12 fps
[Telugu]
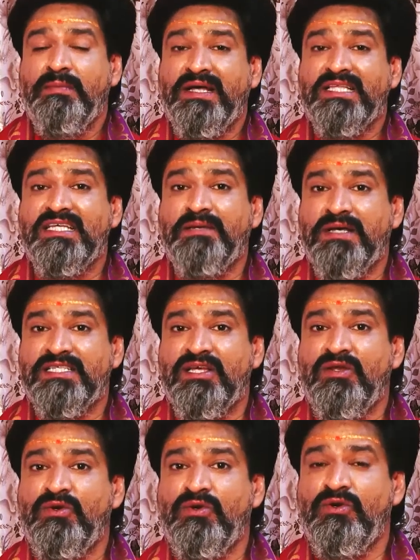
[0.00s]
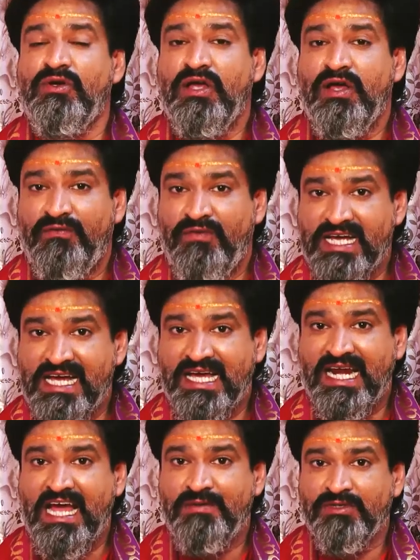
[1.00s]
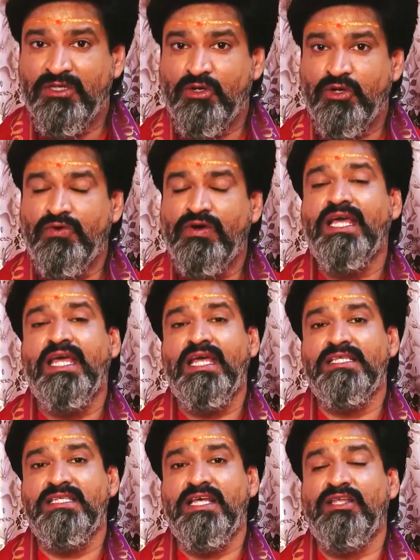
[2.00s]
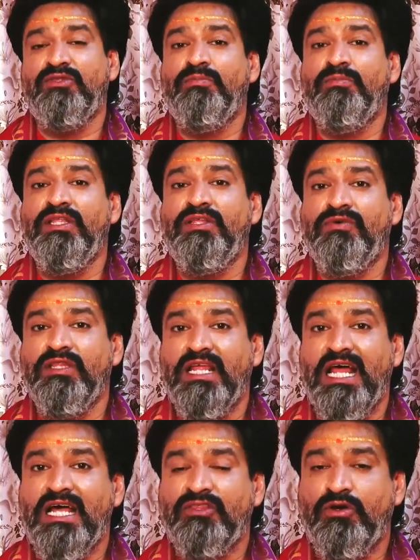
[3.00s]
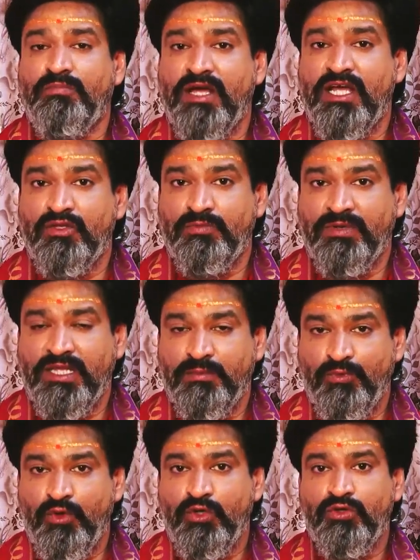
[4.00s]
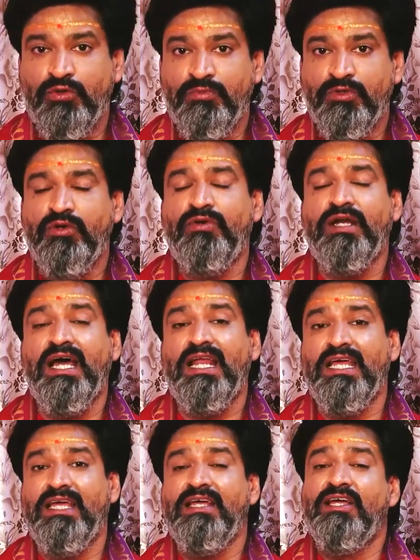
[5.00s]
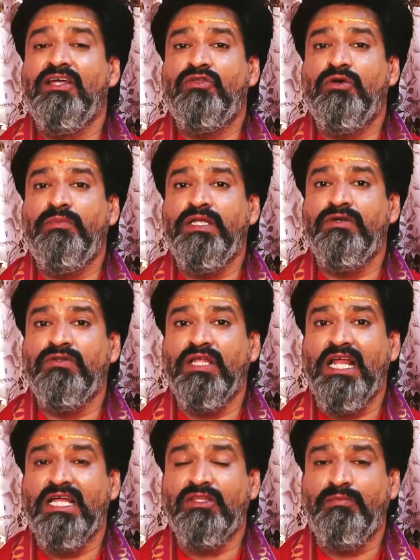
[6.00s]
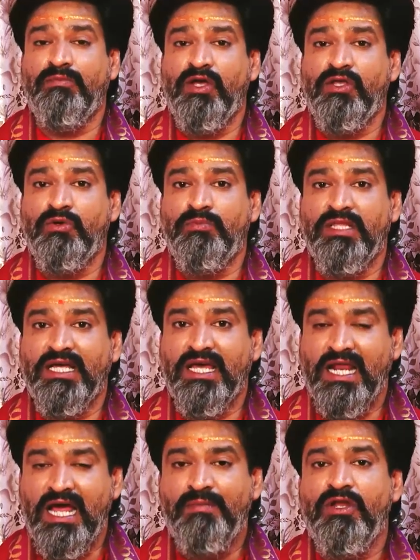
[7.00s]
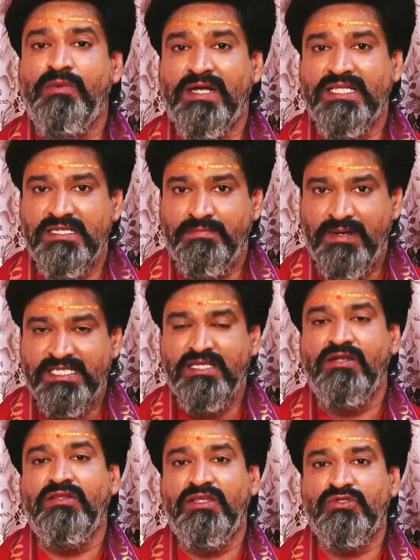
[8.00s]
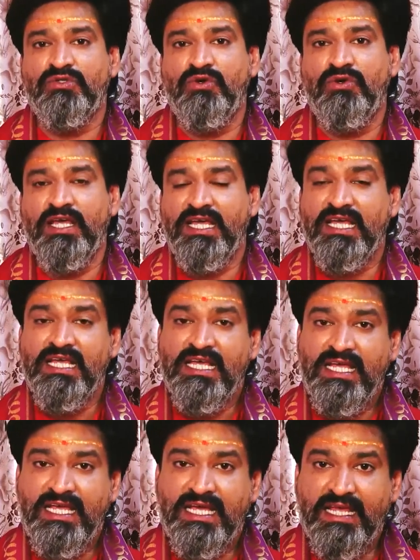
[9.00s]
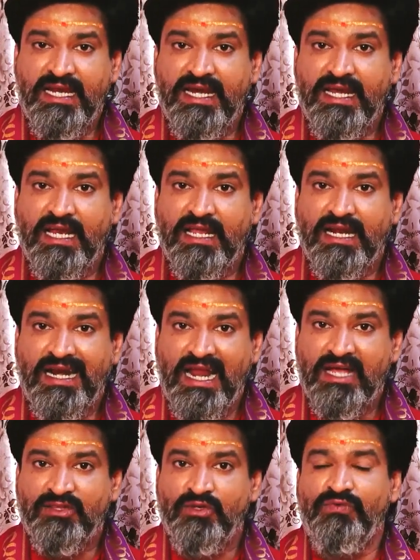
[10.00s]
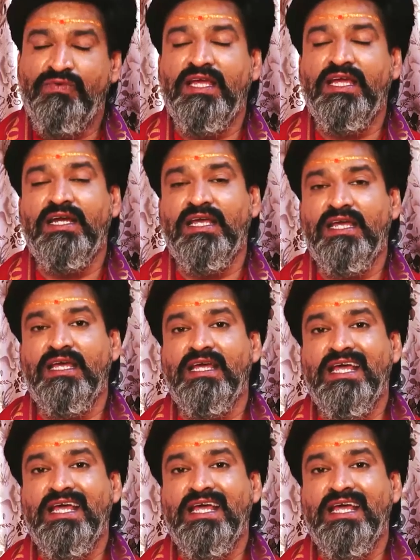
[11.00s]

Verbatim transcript: పచ్చ పెసలు ఒక గ్రాము తక్కువ కేజీ తొమ్మిది వందల తొంభై తొమ్మిది మూడు తొమ్మిదిలు ఉండాలి తొమ్మిది వందల తొంభై తొమ్మిది గ్రాములు పచ్చ పెసలు తీసుకోండి ఈ గ్రీన్ కలర్ క్లాత్లు వేయండి